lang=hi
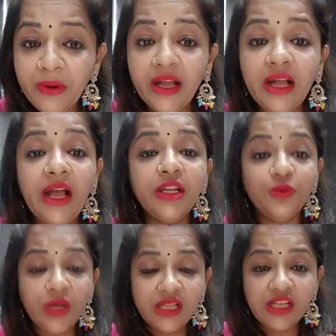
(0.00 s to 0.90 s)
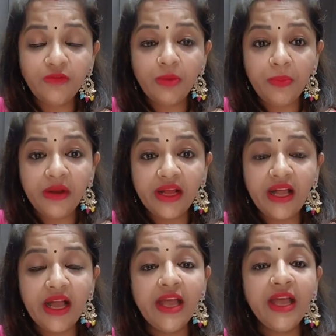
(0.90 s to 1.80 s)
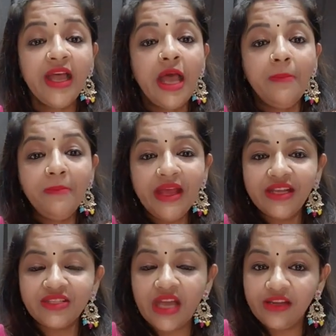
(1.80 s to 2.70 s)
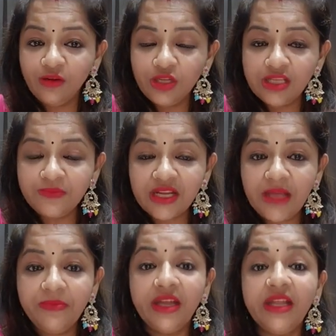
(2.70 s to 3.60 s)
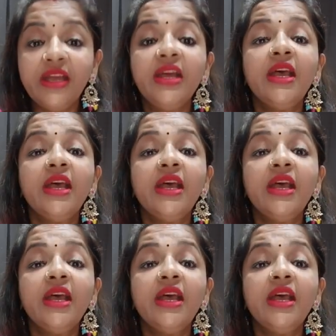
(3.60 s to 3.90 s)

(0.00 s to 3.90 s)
प्रियंका न्यू एथनिक वेबा प्रियंका है मेरे चैनल को सब्सक्राइब करिए